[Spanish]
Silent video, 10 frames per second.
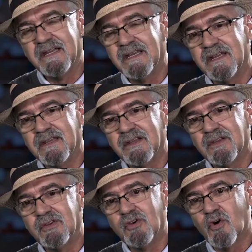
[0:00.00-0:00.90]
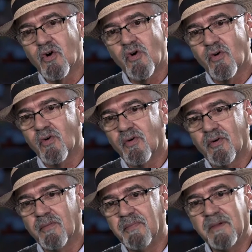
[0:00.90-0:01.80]
y
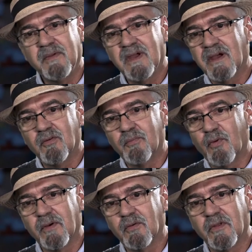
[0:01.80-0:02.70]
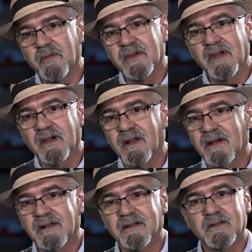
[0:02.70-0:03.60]
yo vivía en un pueblo de Villa
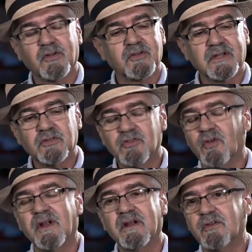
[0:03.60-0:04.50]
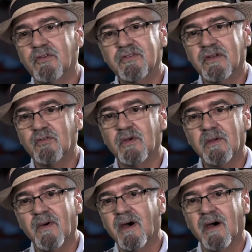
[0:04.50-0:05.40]
Clara donde todas las noches yo
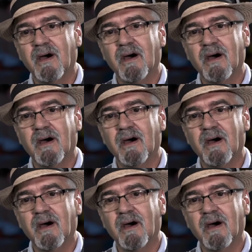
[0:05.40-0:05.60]
iba